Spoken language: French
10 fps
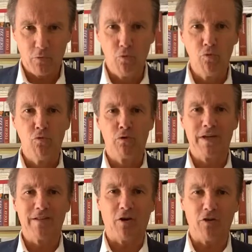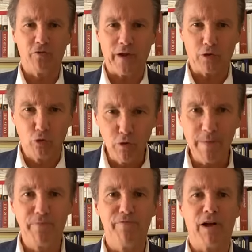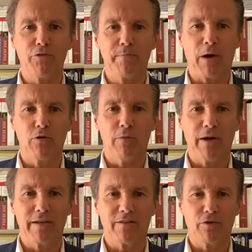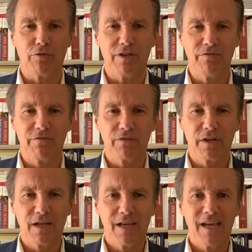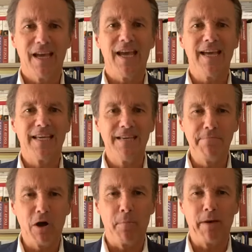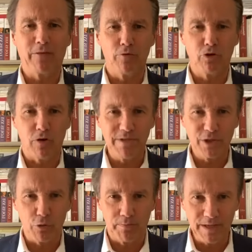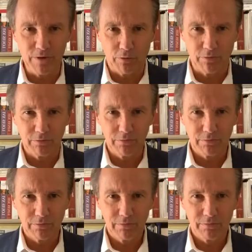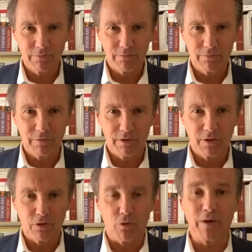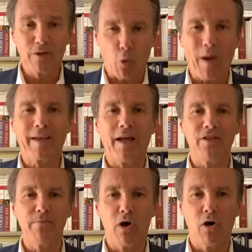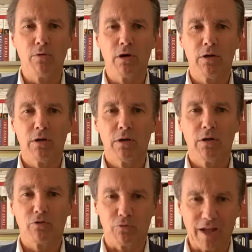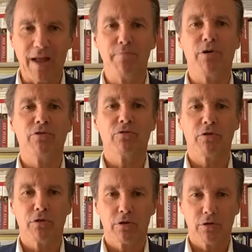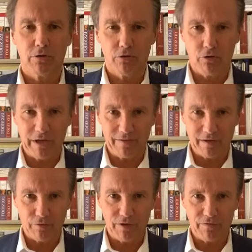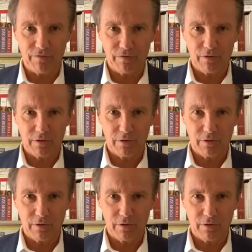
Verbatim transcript: ou qui transfèrent tous les pouvoirs du Parlement à l'exécutif et qui met en place une commission bidon dont les trois quarts des membres sont à la botte de l'exécutif.